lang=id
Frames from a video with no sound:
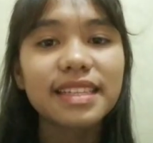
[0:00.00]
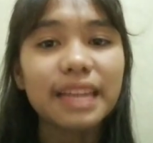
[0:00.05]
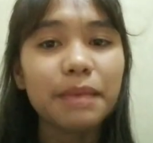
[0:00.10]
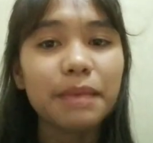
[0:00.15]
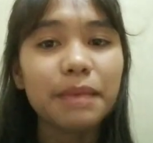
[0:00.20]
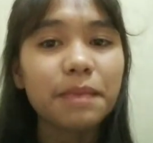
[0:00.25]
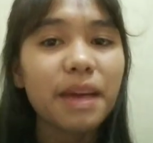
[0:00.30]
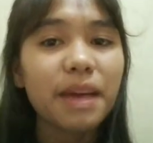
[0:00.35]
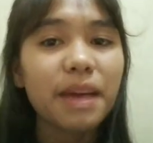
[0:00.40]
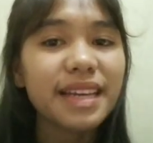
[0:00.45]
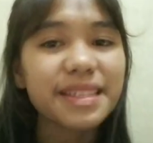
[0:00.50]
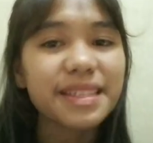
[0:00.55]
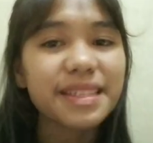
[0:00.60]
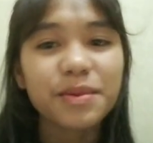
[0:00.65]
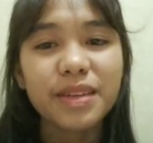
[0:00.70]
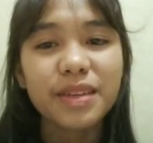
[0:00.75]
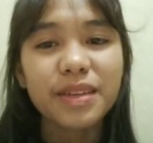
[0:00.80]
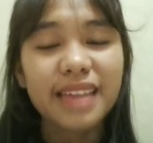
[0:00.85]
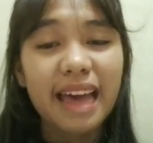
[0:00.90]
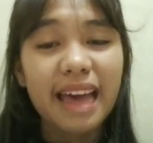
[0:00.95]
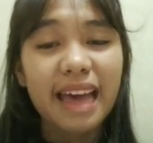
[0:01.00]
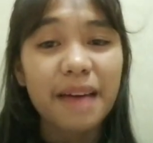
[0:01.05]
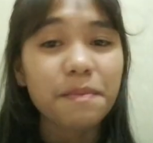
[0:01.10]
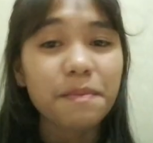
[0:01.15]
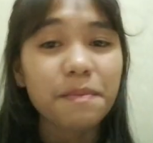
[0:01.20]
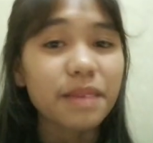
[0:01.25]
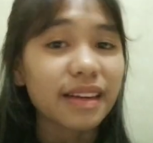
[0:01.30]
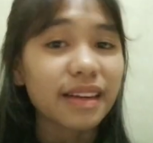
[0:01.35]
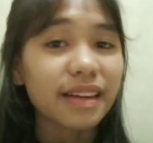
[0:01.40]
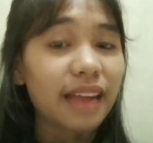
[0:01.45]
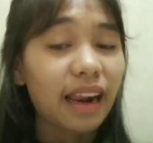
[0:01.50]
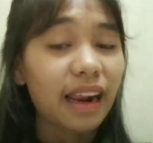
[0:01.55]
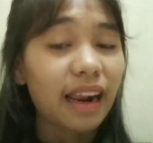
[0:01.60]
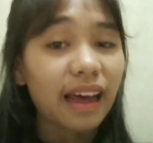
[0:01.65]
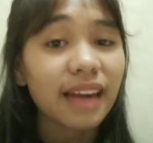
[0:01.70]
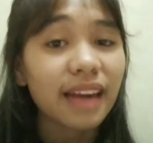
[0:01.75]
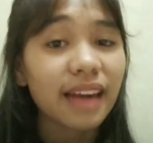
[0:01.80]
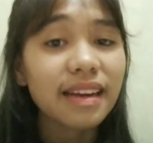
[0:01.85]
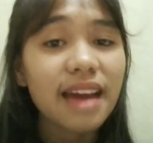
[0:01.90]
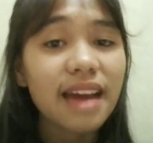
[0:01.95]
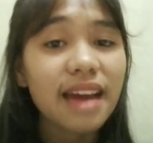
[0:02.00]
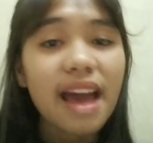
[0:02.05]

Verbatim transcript: Selamat pagi semuanya. Perkenalkan,